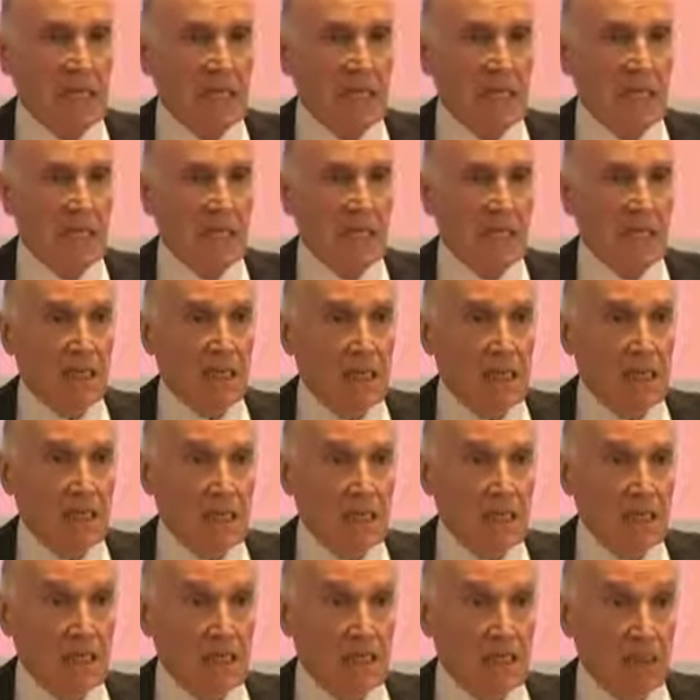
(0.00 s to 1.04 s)

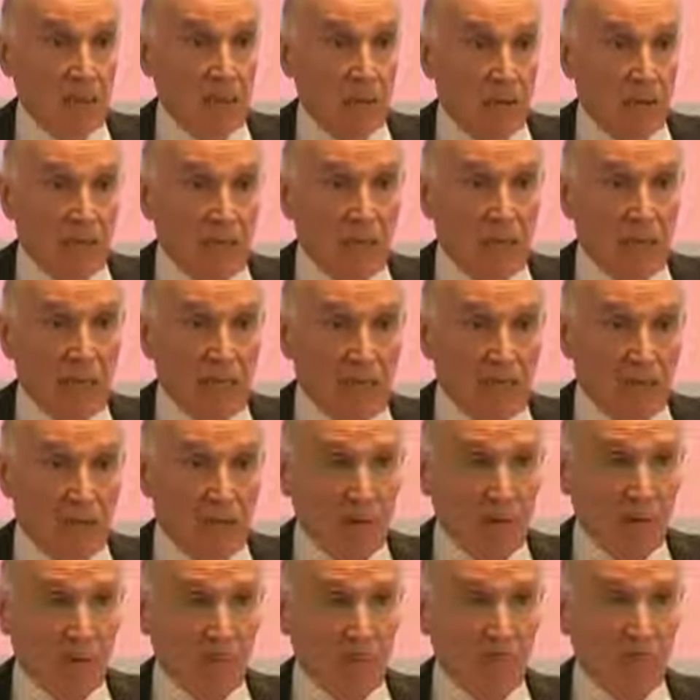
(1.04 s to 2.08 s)
Euh, on a
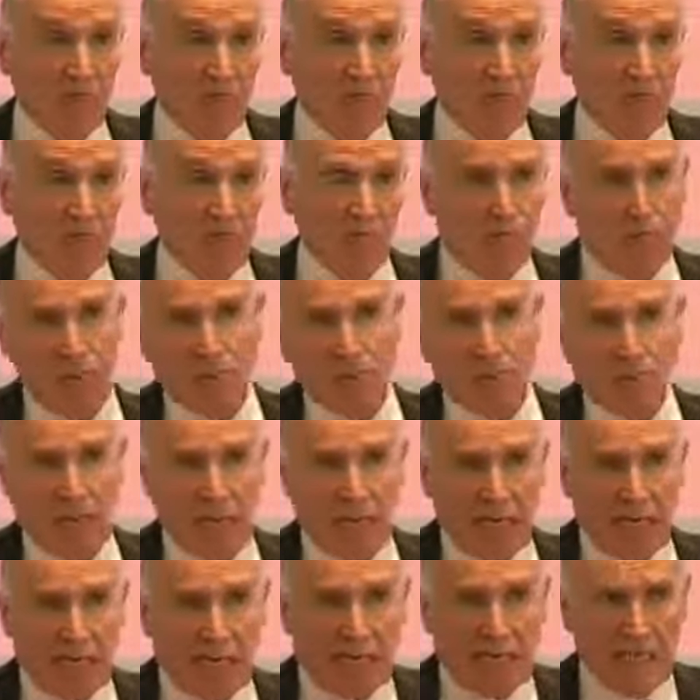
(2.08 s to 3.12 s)
maintenant, pendant
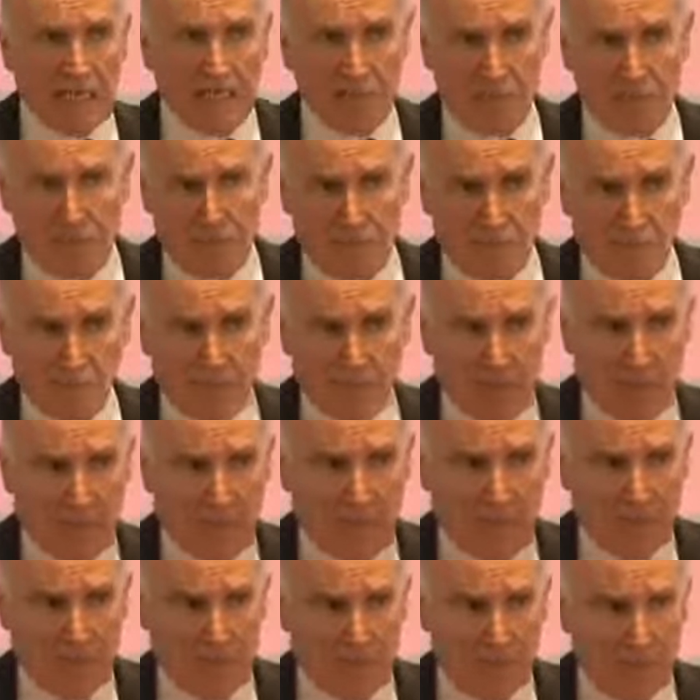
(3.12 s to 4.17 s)
la guerre
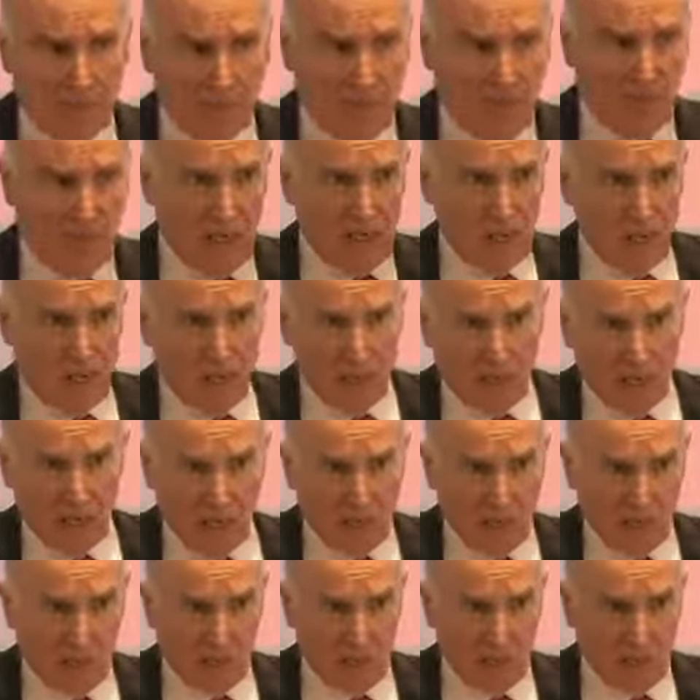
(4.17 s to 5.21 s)
civile, et
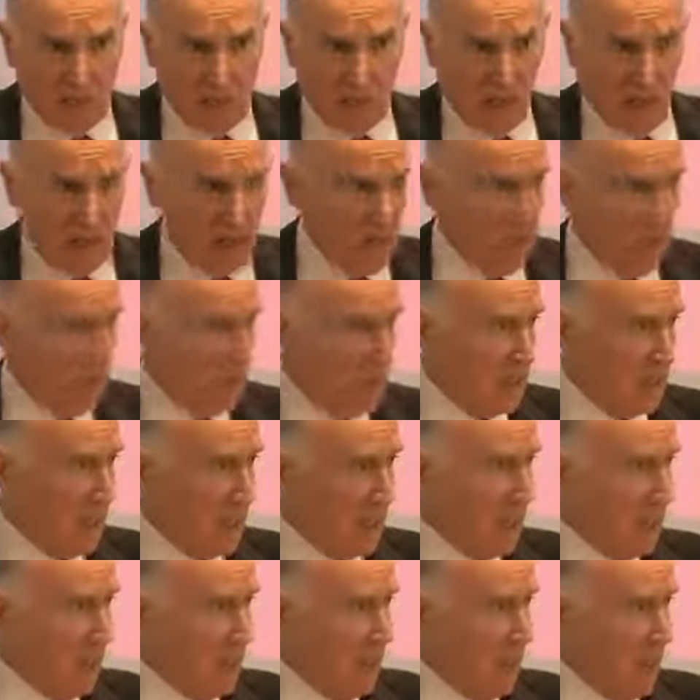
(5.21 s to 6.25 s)
l'occupation israélienne, et
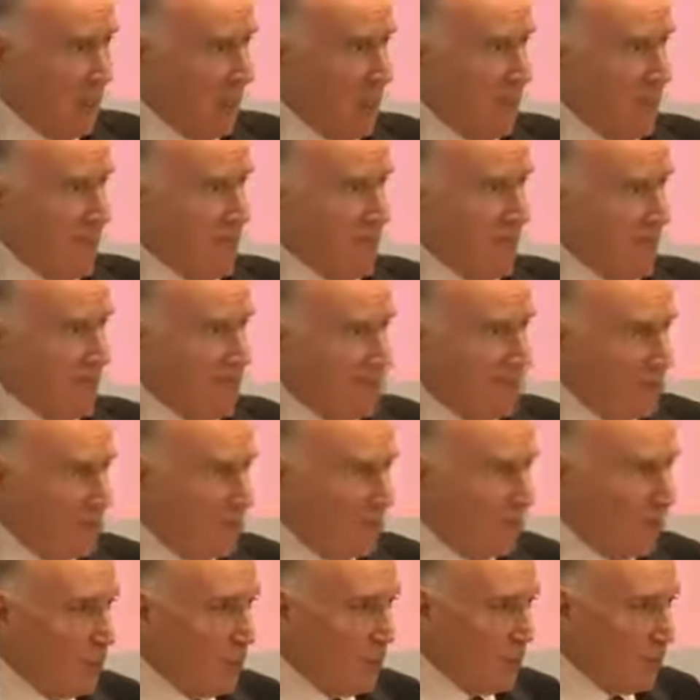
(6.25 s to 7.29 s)
là, je
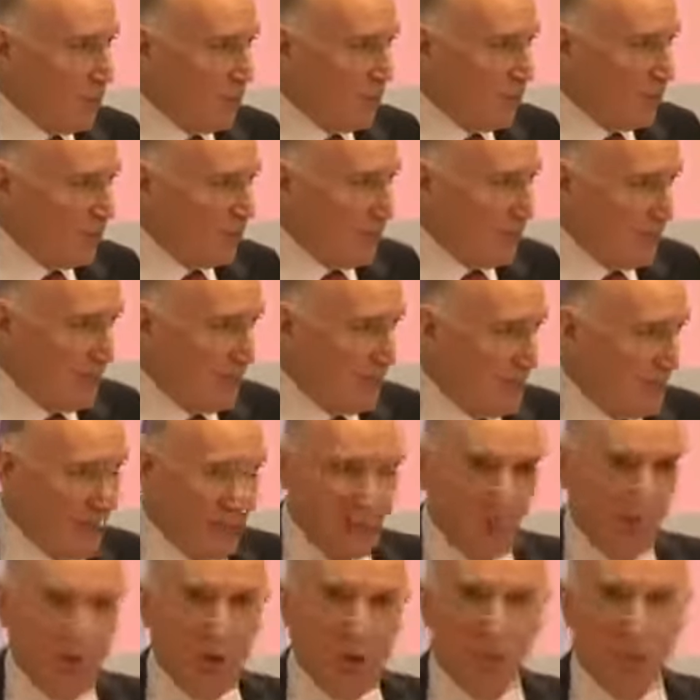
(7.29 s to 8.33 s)
peux prétendre, Bernard
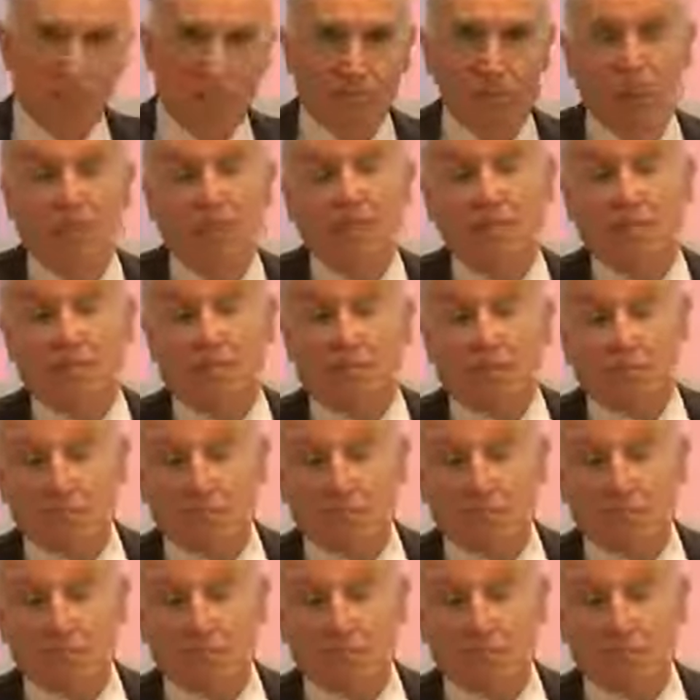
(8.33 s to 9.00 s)
et moi, peut-être,